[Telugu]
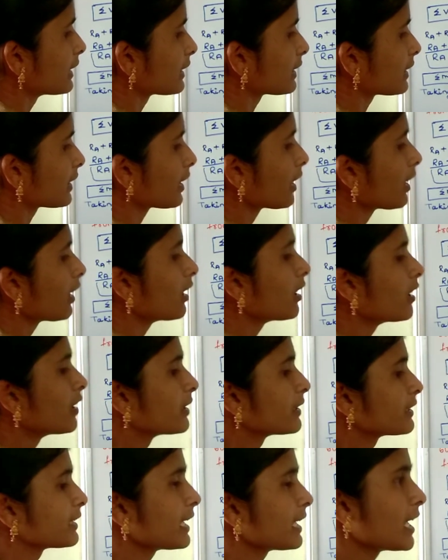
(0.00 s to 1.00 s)
ఇక్కడ
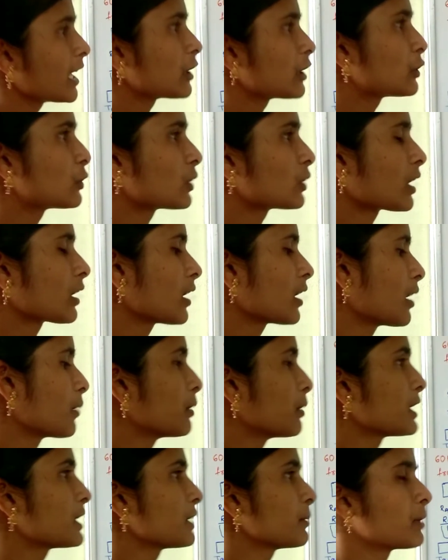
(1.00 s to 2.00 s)
ఏ అంటున్నాం
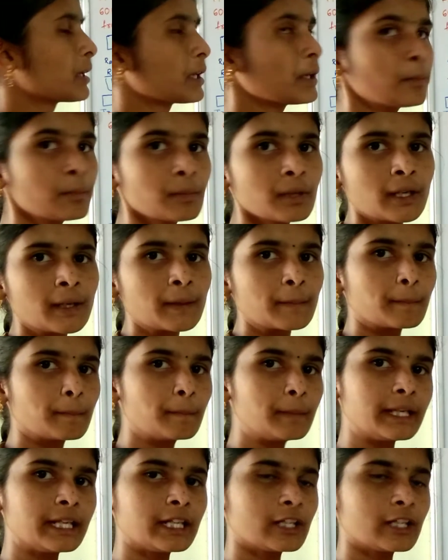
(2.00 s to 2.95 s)
కాబట్టి మనం బి